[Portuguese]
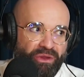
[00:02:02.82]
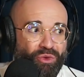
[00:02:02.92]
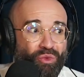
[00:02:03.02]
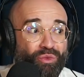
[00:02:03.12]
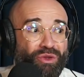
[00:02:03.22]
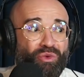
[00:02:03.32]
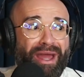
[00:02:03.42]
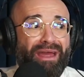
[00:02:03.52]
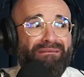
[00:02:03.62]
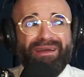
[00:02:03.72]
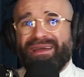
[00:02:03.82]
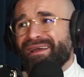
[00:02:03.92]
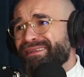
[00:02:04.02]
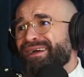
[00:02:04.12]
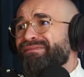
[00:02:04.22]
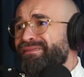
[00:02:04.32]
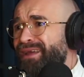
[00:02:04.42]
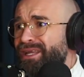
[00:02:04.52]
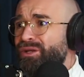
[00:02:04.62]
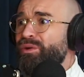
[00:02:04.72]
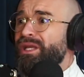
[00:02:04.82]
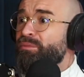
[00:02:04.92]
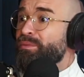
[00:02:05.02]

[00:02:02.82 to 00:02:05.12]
na conta. Não, não tá é, na, tá na lista, Tá ali no limbo,